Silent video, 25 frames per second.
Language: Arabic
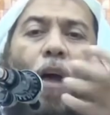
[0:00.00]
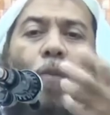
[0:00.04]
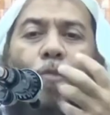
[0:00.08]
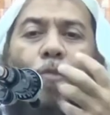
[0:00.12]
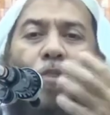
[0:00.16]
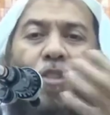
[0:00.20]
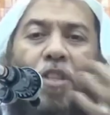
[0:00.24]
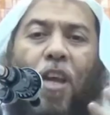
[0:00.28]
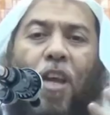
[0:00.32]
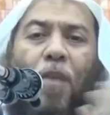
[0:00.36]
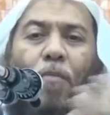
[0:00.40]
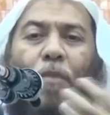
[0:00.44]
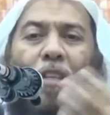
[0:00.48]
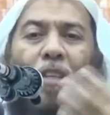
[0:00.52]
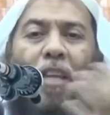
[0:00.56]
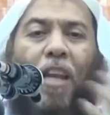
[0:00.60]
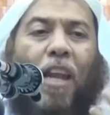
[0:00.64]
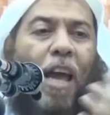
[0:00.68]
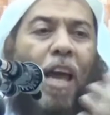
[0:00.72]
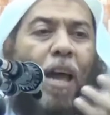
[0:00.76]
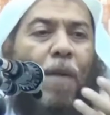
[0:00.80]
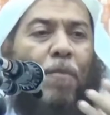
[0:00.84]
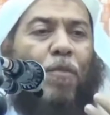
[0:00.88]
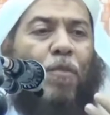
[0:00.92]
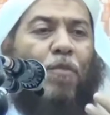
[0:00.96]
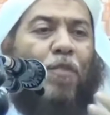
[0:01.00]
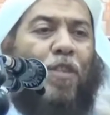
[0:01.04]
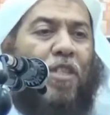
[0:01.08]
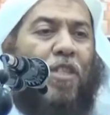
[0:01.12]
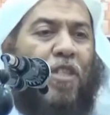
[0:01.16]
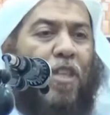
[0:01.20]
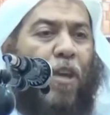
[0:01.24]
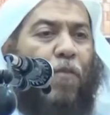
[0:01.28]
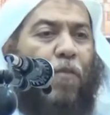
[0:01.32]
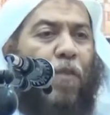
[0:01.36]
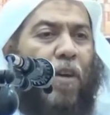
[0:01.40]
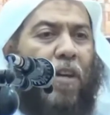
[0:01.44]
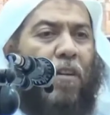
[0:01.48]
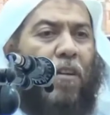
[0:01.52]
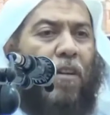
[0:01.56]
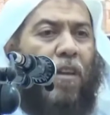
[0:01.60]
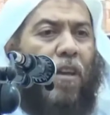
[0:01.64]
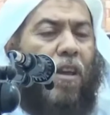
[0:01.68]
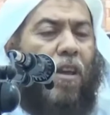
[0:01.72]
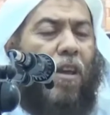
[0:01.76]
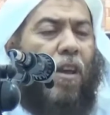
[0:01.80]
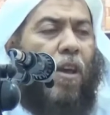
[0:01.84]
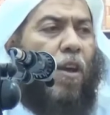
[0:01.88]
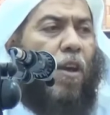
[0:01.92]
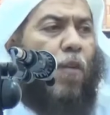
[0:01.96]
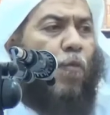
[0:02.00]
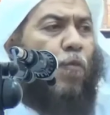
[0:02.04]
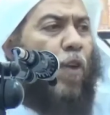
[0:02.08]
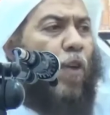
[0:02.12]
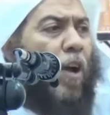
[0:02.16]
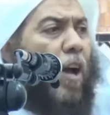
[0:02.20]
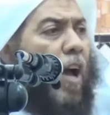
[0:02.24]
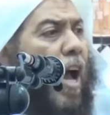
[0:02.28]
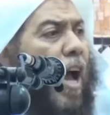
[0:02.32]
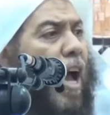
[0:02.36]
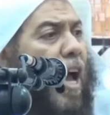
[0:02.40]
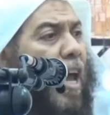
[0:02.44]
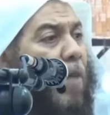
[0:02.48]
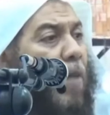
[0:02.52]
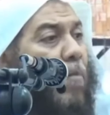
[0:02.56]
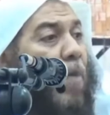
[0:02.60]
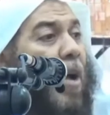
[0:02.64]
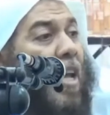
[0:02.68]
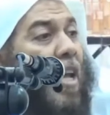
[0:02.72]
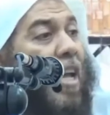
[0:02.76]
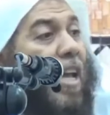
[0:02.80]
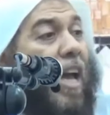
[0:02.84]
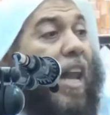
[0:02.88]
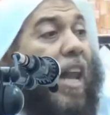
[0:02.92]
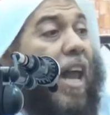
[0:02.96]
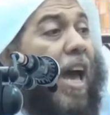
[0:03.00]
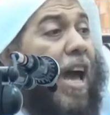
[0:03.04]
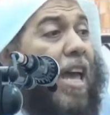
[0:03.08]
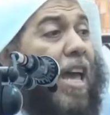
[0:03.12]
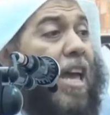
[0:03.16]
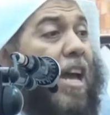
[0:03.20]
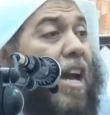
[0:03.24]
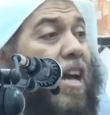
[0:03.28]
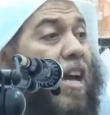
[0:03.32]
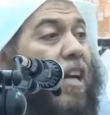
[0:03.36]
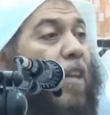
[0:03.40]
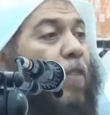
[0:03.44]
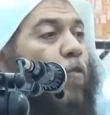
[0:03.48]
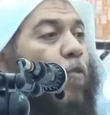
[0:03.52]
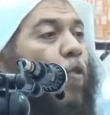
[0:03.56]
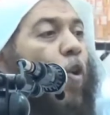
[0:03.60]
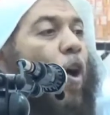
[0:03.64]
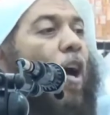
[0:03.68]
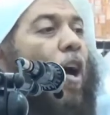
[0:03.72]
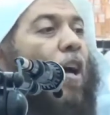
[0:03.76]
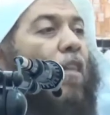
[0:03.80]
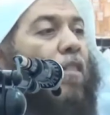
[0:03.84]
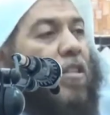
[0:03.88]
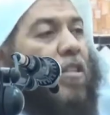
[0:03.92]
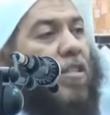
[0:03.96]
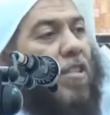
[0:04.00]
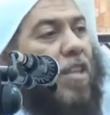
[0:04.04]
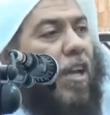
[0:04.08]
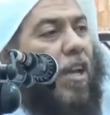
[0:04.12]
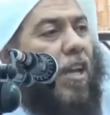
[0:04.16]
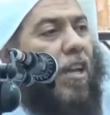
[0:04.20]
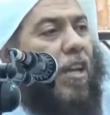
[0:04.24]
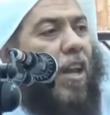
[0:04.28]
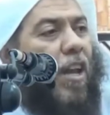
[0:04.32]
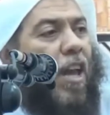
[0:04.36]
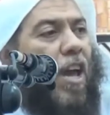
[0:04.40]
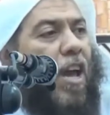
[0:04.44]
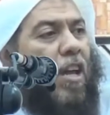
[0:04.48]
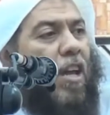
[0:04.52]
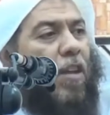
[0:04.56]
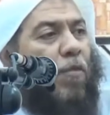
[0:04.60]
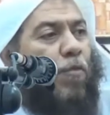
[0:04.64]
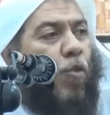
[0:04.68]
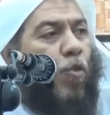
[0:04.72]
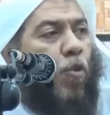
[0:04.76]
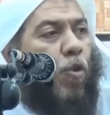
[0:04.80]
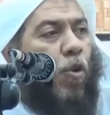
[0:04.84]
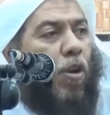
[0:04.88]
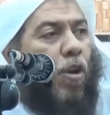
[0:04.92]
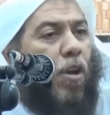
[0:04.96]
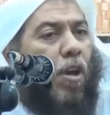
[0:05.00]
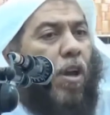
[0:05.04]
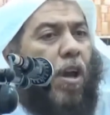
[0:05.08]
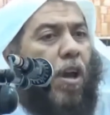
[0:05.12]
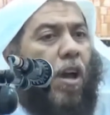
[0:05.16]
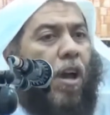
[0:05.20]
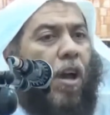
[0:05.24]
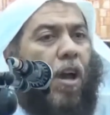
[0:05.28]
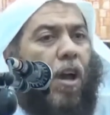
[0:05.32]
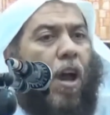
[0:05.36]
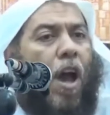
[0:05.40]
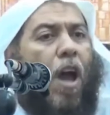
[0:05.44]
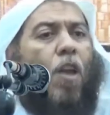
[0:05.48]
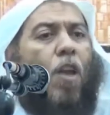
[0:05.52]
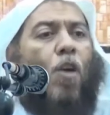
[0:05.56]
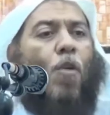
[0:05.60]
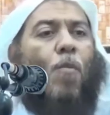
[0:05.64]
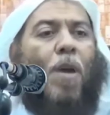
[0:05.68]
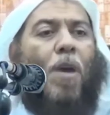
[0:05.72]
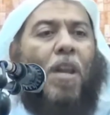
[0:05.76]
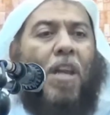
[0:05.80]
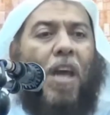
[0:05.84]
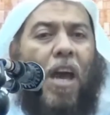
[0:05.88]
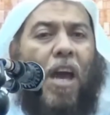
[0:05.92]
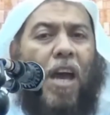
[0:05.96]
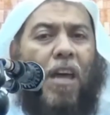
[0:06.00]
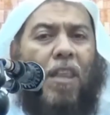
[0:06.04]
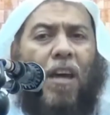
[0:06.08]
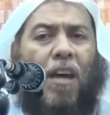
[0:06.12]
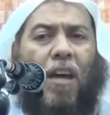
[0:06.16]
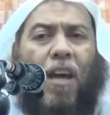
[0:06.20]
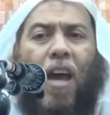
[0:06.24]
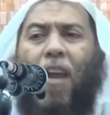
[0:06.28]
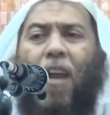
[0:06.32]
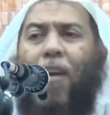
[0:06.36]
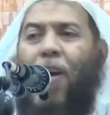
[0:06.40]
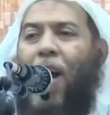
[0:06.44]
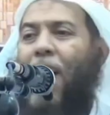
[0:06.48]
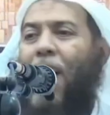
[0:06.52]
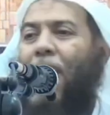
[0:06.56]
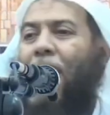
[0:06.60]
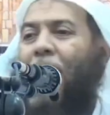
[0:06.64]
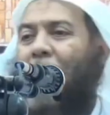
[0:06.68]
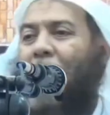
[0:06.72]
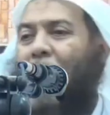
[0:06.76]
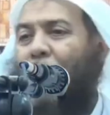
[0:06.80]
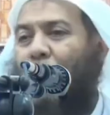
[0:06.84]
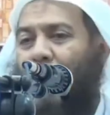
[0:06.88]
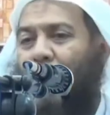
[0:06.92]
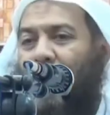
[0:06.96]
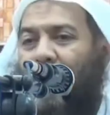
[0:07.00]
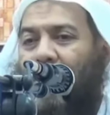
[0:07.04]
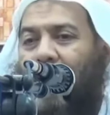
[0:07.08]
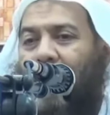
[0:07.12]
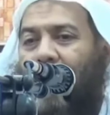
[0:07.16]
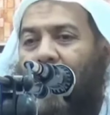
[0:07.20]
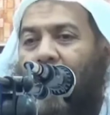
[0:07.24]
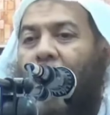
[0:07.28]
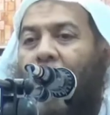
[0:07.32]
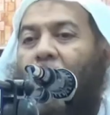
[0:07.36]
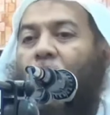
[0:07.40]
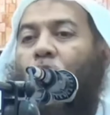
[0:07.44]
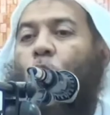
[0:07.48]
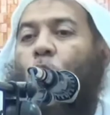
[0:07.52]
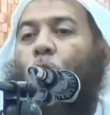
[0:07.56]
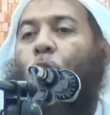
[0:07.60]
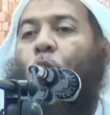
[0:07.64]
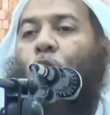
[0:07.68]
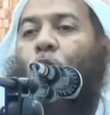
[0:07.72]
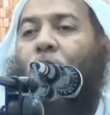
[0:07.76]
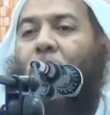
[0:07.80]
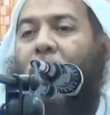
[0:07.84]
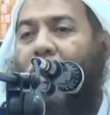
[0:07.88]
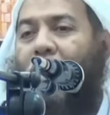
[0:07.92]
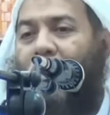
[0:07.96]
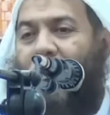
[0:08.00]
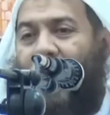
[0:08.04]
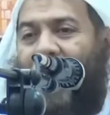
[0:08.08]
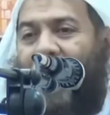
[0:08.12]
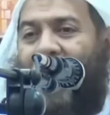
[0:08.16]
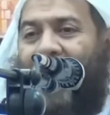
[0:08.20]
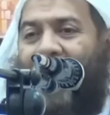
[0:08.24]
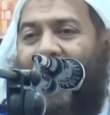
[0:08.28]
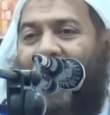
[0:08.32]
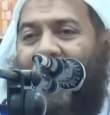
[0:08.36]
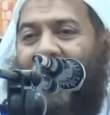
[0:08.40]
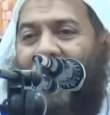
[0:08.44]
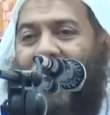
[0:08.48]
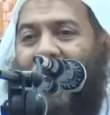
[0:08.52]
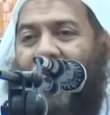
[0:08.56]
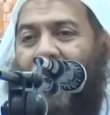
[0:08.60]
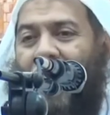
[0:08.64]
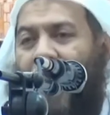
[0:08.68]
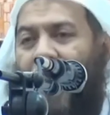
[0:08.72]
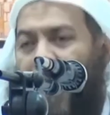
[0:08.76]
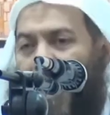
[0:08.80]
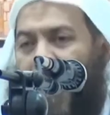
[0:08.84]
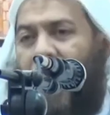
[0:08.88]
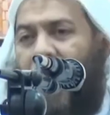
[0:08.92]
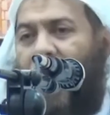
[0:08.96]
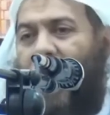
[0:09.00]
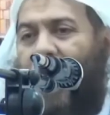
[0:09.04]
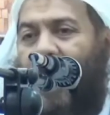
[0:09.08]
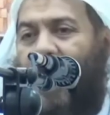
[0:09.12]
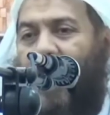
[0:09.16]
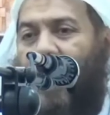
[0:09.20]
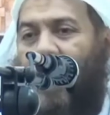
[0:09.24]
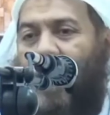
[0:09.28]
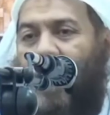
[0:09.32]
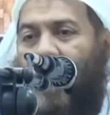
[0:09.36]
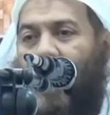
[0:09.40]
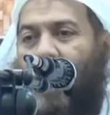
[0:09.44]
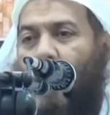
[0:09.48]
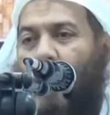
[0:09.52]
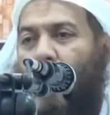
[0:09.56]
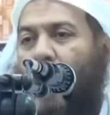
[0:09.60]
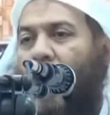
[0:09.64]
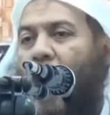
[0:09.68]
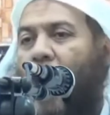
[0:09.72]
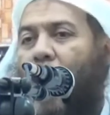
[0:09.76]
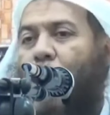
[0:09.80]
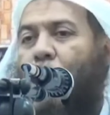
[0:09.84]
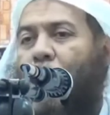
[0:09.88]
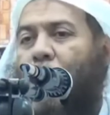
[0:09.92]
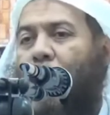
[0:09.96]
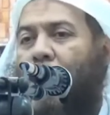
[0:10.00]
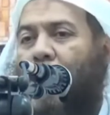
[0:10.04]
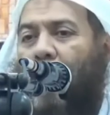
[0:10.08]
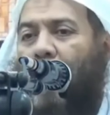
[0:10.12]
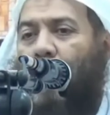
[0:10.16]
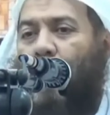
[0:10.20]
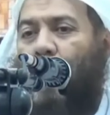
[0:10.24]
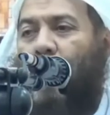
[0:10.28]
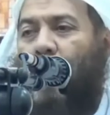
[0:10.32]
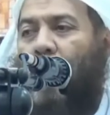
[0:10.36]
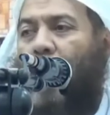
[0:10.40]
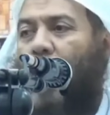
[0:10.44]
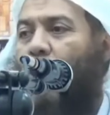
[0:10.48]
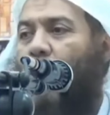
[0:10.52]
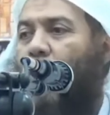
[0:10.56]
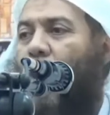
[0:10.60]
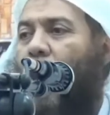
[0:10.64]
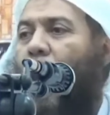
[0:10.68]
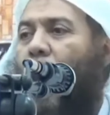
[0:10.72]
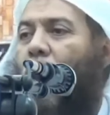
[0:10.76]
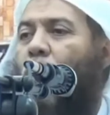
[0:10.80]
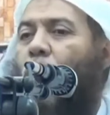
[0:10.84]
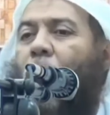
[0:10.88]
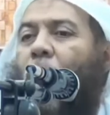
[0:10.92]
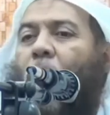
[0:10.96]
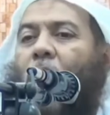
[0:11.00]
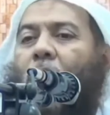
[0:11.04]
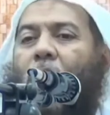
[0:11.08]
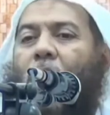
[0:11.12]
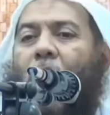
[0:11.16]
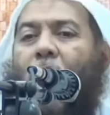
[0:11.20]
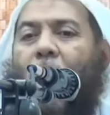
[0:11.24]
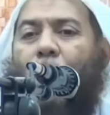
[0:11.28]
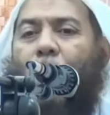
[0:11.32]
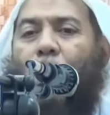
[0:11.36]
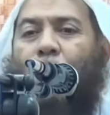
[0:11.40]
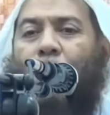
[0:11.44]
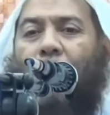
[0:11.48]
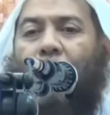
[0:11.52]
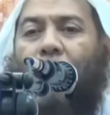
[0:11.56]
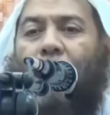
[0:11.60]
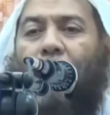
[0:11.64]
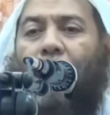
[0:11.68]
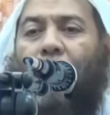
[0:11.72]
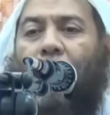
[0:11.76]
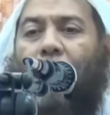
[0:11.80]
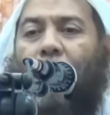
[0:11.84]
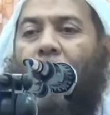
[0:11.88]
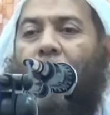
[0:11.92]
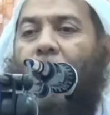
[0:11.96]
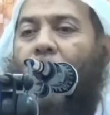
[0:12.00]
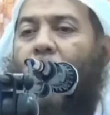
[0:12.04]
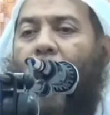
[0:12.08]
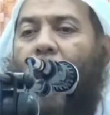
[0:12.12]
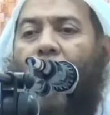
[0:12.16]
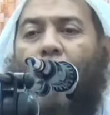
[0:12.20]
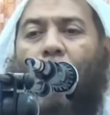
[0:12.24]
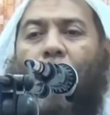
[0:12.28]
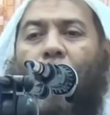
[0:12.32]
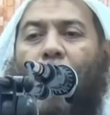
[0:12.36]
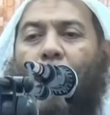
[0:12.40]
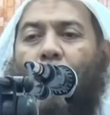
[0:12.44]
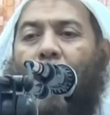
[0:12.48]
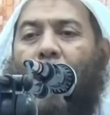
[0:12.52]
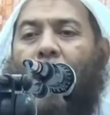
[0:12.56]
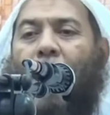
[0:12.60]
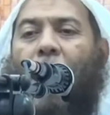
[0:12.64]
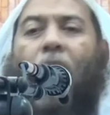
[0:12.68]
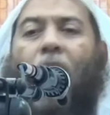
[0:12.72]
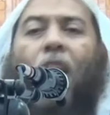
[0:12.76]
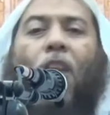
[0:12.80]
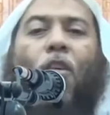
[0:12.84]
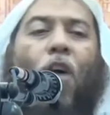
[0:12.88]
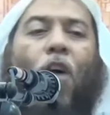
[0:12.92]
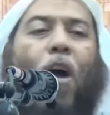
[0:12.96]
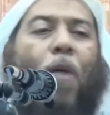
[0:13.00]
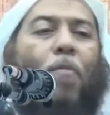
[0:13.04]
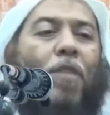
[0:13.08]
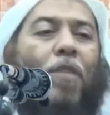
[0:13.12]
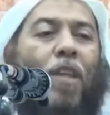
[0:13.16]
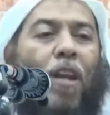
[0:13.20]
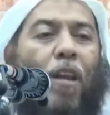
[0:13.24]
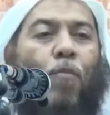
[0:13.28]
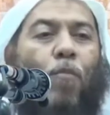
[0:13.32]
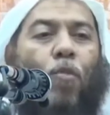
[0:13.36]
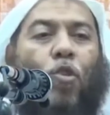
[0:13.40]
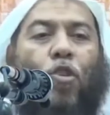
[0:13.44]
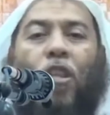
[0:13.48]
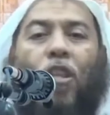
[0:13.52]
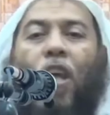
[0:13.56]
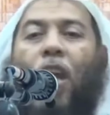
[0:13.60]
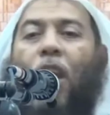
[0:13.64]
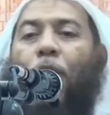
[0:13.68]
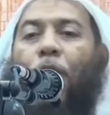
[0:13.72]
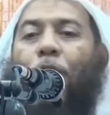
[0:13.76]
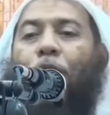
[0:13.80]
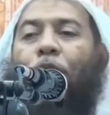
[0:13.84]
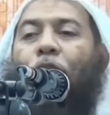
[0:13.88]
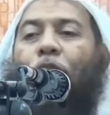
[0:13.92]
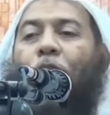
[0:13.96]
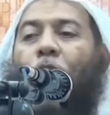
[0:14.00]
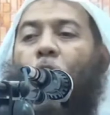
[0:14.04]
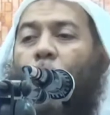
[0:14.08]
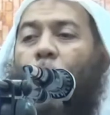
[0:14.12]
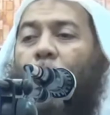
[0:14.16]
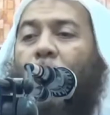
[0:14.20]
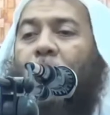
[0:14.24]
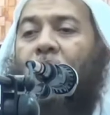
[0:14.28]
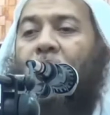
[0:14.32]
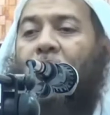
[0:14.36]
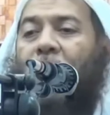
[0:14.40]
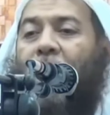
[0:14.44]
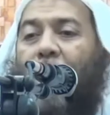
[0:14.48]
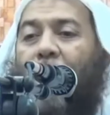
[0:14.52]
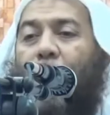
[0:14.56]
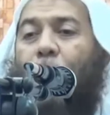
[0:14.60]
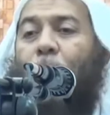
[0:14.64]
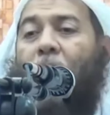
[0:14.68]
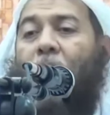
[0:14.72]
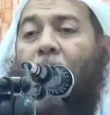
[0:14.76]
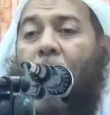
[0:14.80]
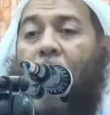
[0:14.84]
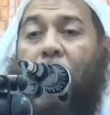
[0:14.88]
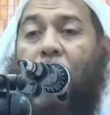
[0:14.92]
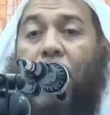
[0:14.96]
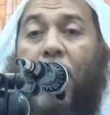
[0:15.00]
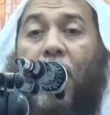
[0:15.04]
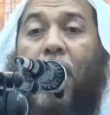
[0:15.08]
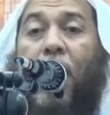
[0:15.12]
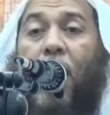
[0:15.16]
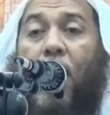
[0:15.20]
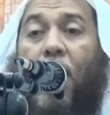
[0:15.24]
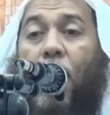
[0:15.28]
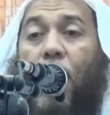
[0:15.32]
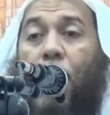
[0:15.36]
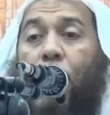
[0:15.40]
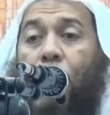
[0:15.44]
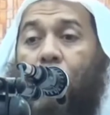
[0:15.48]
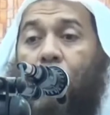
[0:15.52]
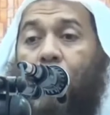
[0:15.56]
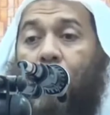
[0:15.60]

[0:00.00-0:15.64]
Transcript: شيبة الحمد في السفر فأهل مكة لا يعرفوا هذا صغير لا يعرفوا قالوا من هذا قالوا هذا عبد يعني عبودية رق رقيق من عبيد المطلب فقالوا هذا عبد قالوا لمن قالوا عبد للمطلب فألصق به هذا اللقب